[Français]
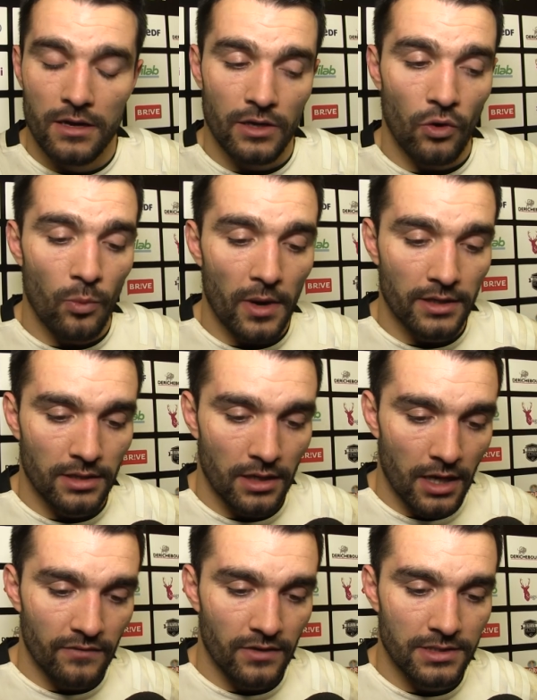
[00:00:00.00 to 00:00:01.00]
Ils repartent
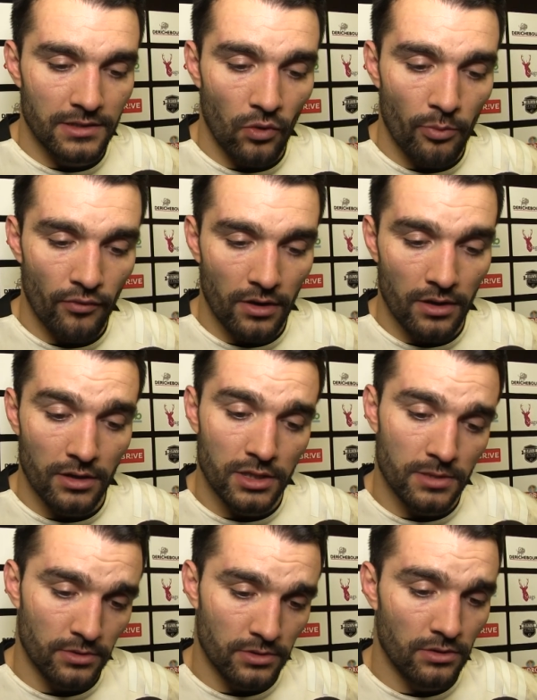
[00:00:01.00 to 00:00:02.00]
avec zéro point et
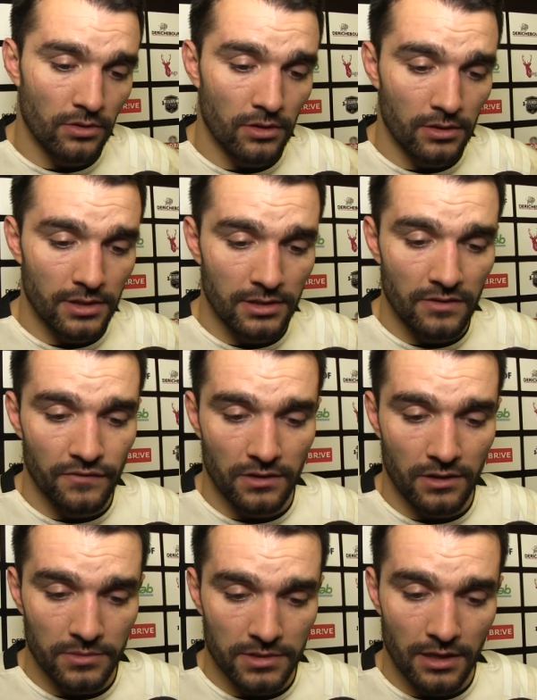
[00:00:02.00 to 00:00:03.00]
je pense que des défaites
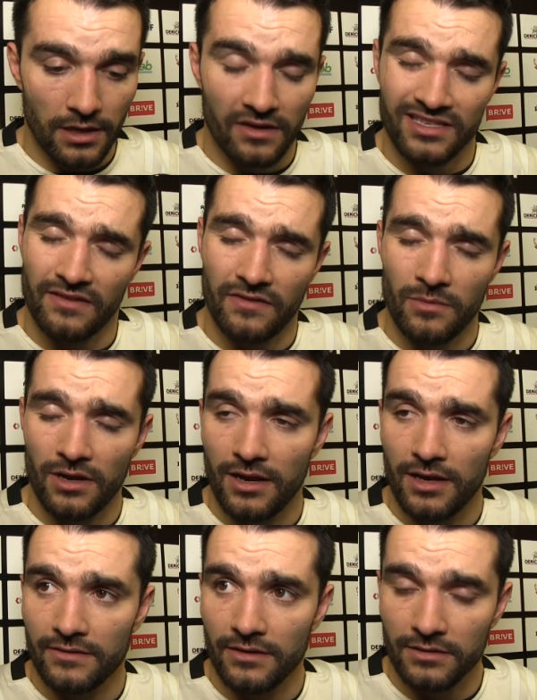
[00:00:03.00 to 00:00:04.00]
comme celle-là, ça fait mal à
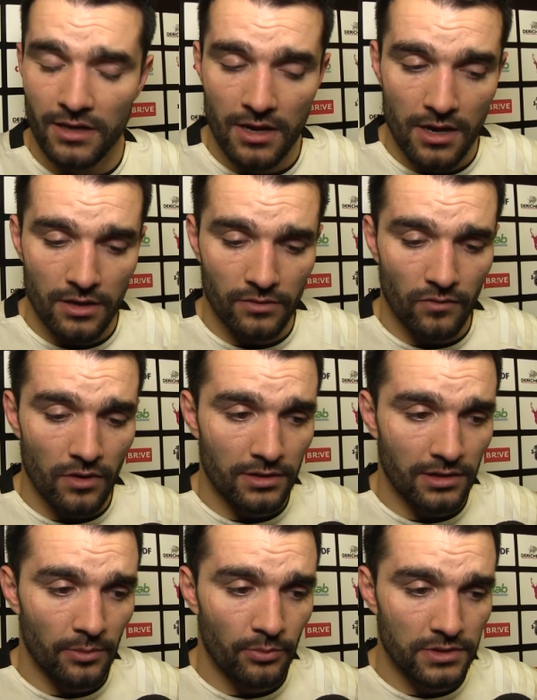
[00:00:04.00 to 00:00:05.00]
la tête. Donc voilà,
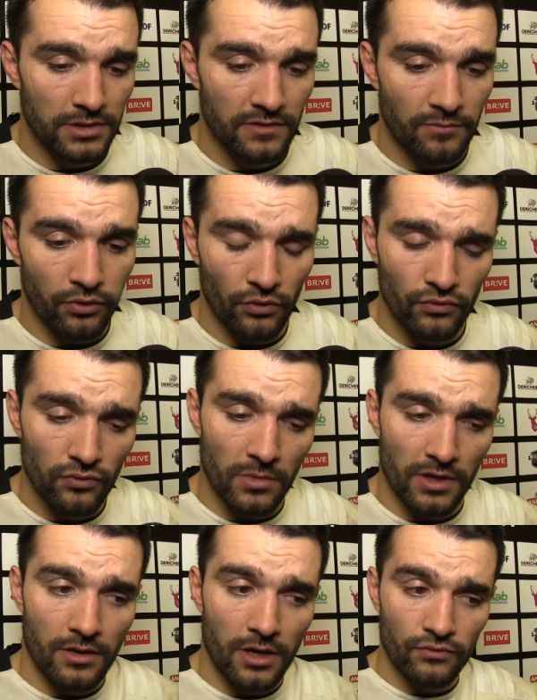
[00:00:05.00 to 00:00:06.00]
très positif pour nous.
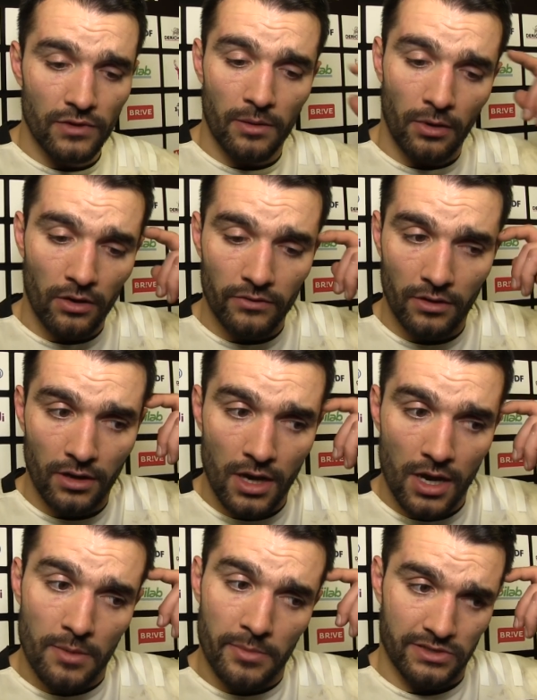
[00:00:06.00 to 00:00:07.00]
Maintenant à nous d'apprendre
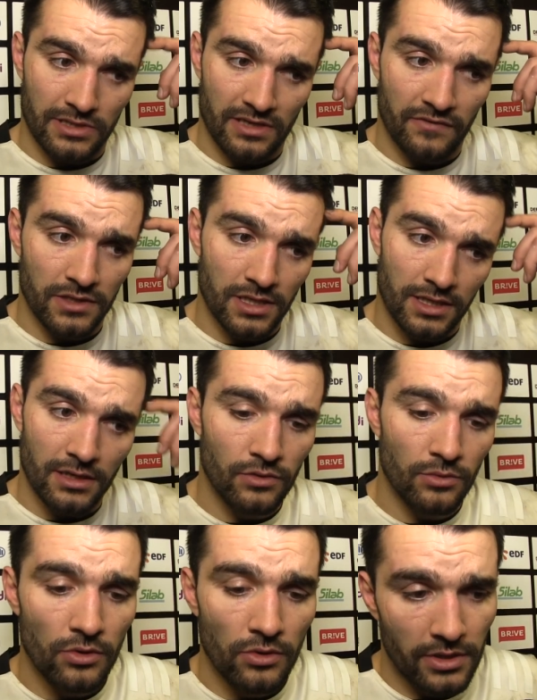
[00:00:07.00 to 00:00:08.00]
parce que ça fait déjà
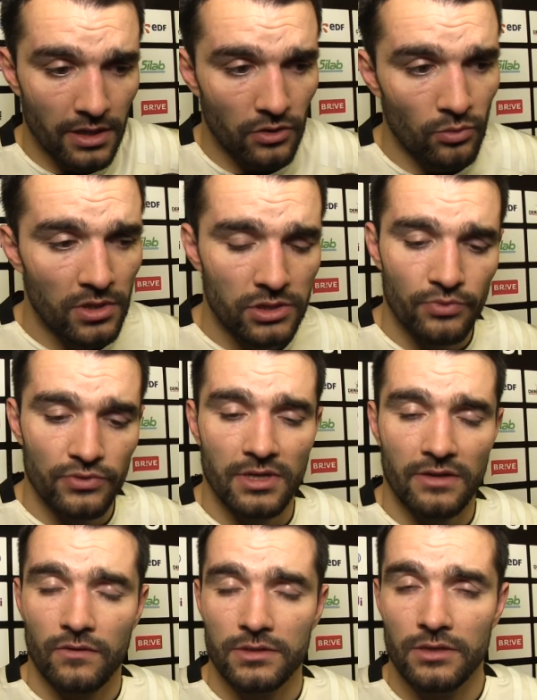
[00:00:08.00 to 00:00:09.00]
quelques, quelques matchs depuis le
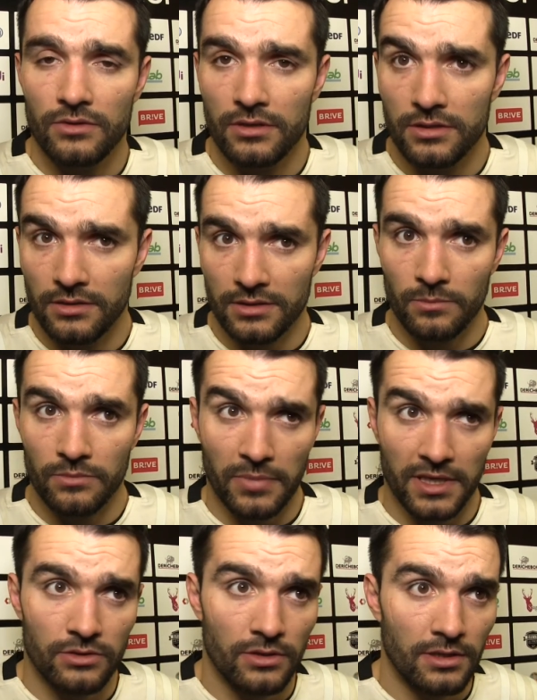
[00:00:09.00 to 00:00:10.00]
Stade français, on a des entames
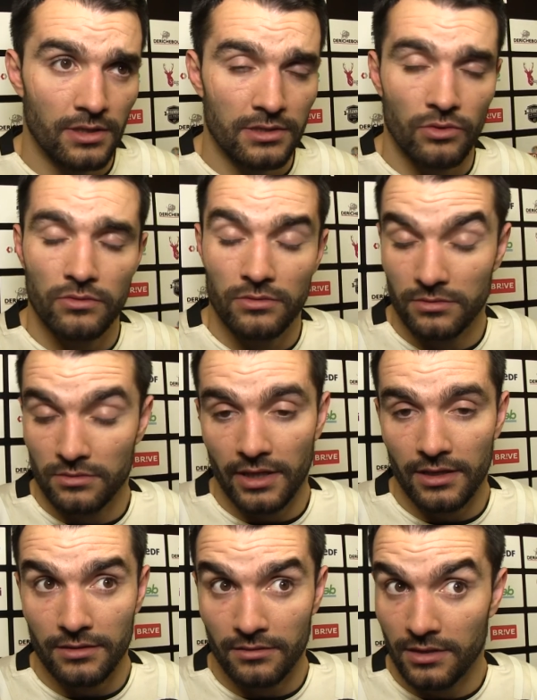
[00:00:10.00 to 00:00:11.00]
presque catastrophiques,
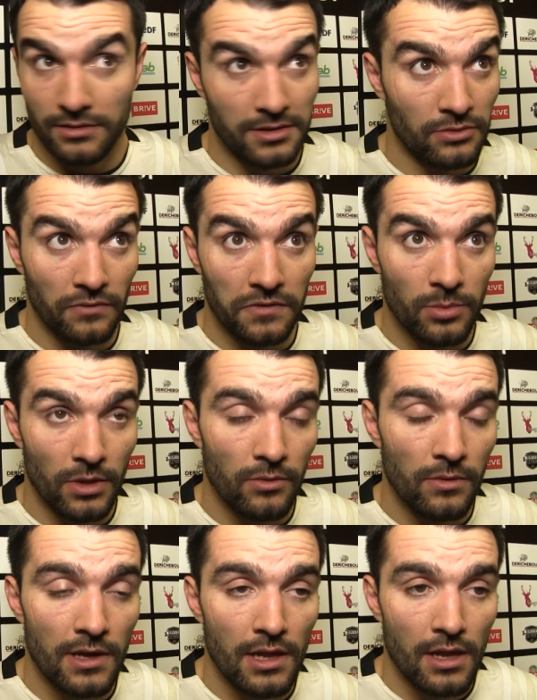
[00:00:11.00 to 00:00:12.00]
très catastrophiques.
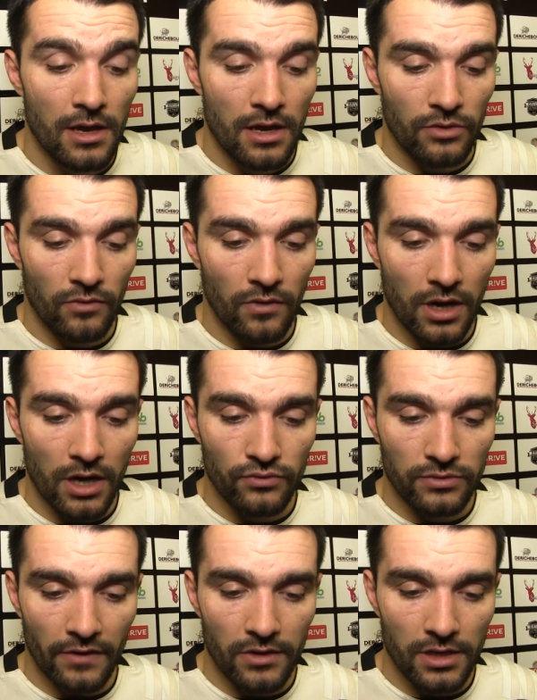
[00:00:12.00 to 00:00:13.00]
Pardon. Donc voilà, à nous
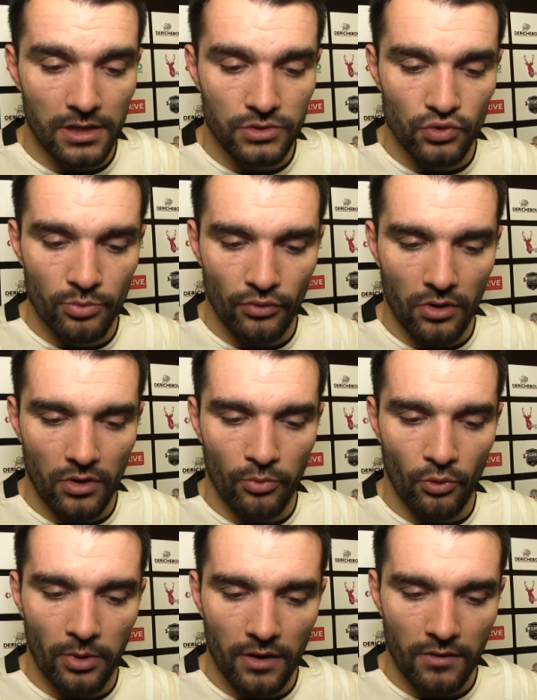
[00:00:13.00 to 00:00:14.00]
de travailler là-dessus pour ne
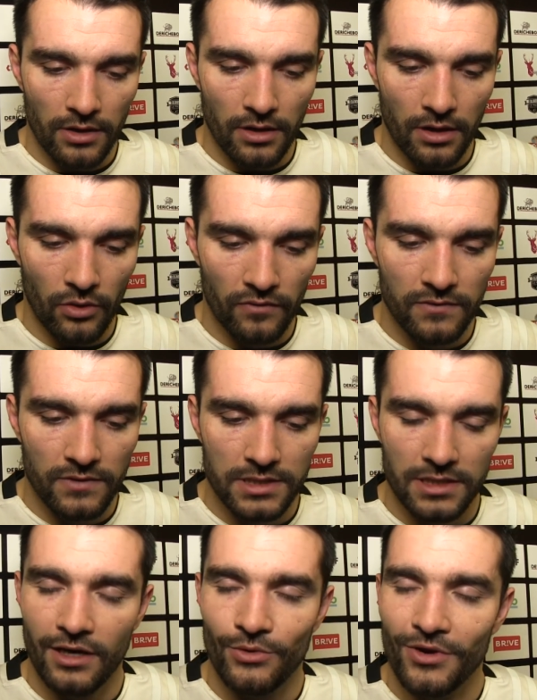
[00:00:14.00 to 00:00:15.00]
euh, pas avoir à revivre des
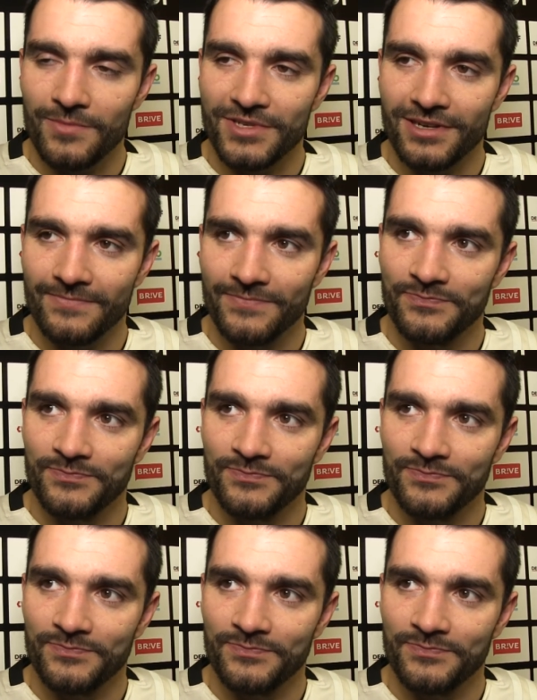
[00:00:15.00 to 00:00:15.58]
scénarios comme ça.